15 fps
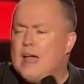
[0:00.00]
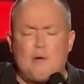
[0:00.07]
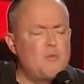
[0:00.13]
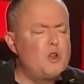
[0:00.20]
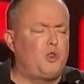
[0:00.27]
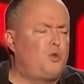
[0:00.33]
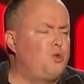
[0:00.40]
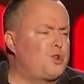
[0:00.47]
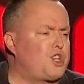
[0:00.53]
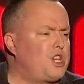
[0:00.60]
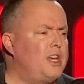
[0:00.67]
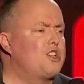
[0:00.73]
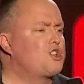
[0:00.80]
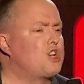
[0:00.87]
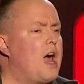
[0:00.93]
Elle m'a
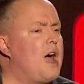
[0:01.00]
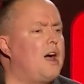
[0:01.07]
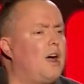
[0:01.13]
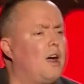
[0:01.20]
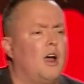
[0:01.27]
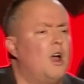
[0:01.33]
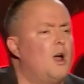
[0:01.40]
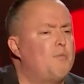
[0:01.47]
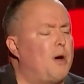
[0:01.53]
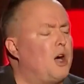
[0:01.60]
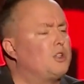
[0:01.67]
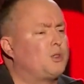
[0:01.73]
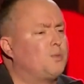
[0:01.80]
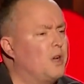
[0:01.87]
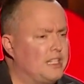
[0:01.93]
touché genre,
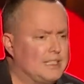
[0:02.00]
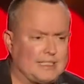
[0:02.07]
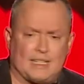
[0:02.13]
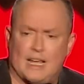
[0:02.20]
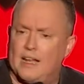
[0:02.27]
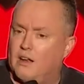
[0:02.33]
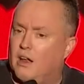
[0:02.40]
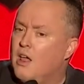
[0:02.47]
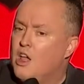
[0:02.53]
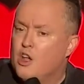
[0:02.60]
passe-moi le sel.